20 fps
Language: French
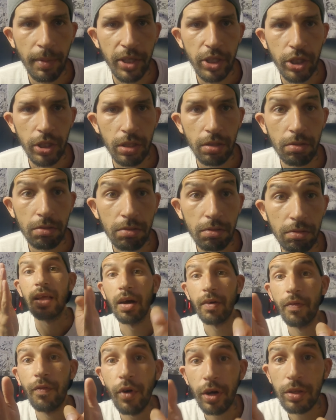la machine
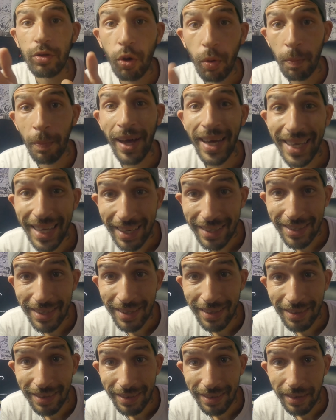Dans votre
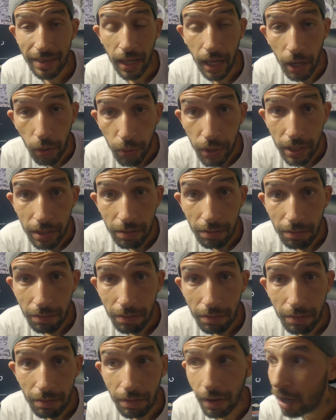magasin Eh oui
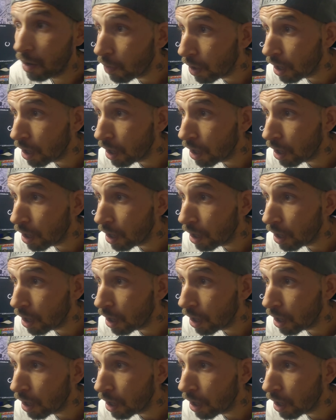Eh